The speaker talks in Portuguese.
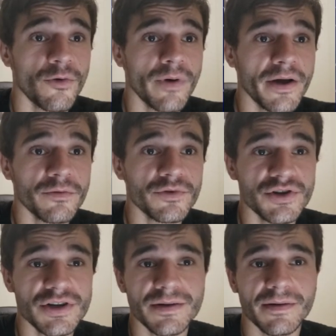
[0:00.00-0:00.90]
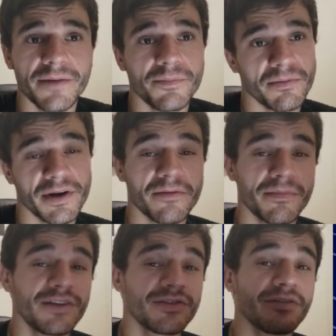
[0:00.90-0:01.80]
O IoT,
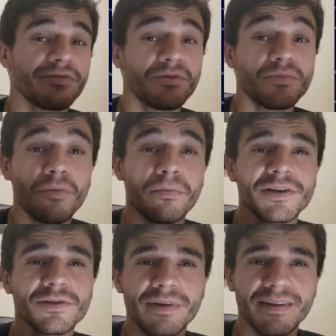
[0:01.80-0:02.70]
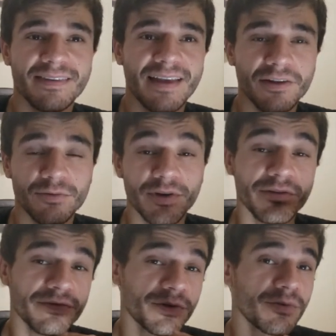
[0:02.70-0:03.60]
primeiramente, ele foi o momento exato que
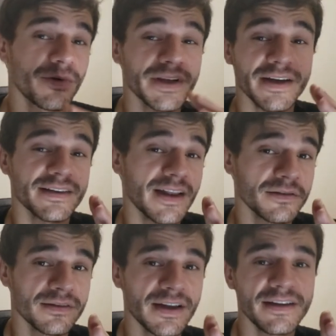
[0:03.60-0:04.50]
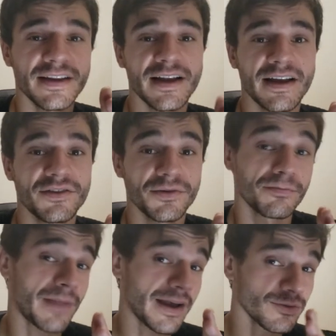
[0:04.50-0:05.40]
foram conectados na internet
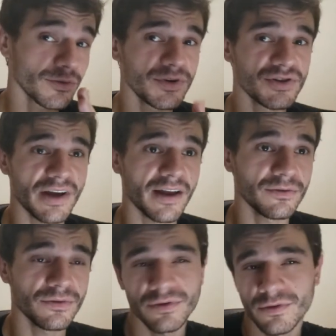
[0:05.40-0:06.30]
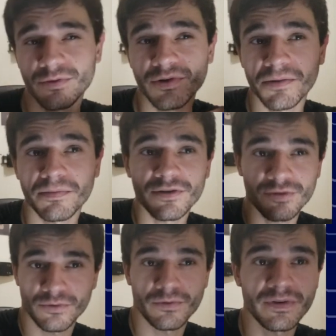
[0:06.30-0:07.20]
mais objetos do que
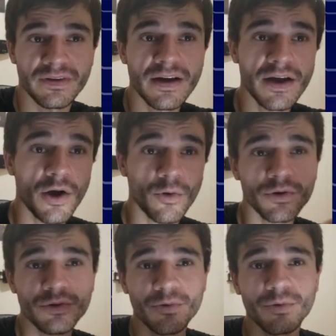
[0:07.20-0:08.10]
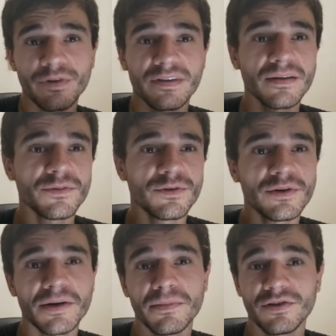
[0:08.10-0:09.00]
pessoas. Quando cruzamos o
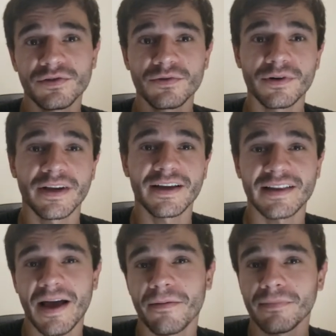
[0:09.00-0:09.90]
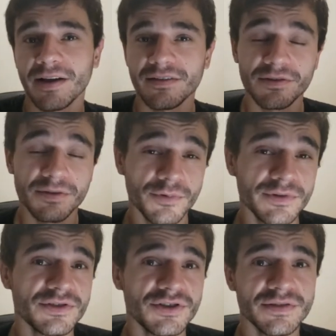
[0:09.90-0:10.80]
limite de conectar mais
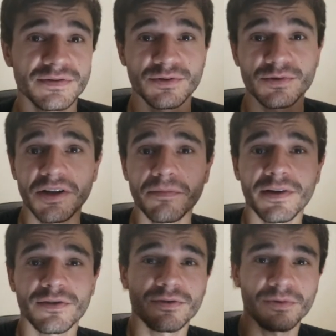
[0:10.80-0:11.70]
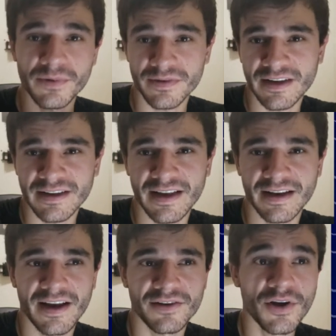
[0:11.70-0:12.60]
dispositivos do que pessoas na
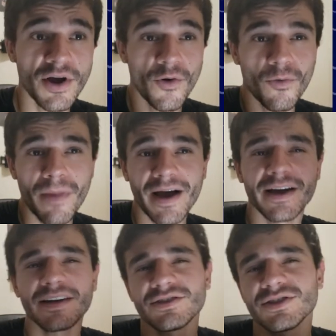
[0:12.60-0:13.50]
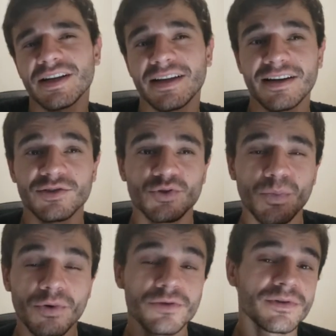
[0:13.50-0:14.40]
internet, uma grande janela de
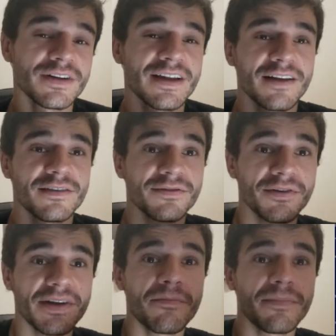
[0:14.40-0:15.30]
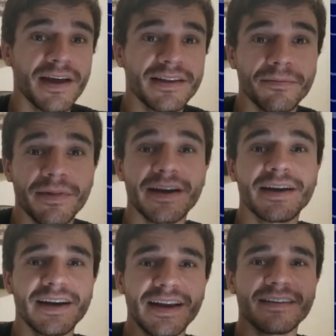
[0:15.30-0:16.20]
oportunidades foi aberta para a
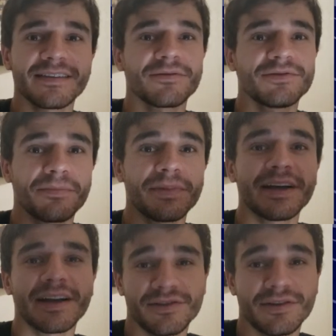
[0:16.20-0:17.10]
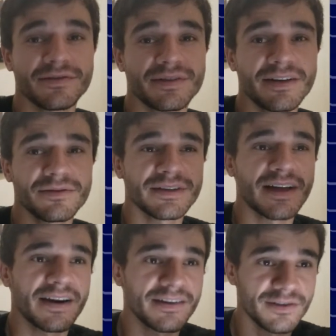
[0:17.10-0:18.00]
criação de aplicativos dentro
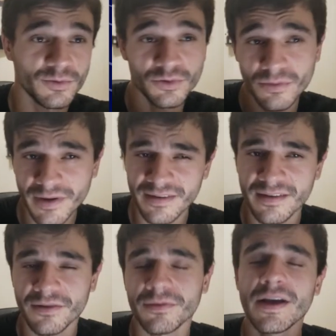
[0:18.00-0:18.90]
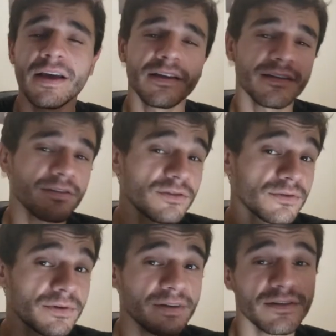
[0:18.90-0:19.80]
da área de automação,
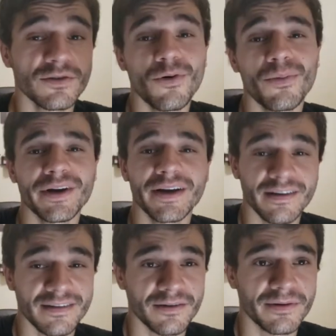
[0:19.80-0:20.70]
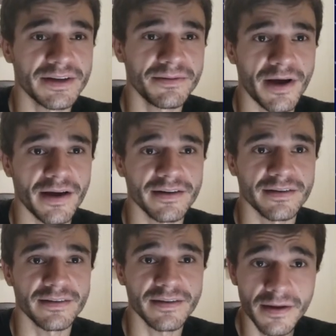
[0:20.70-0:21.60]
sensores e comunicação entre
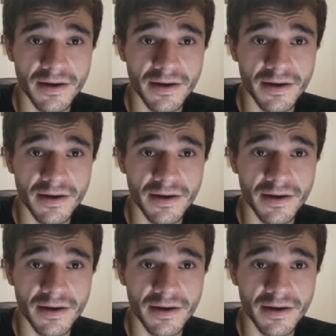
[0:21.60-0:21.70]
máquinas.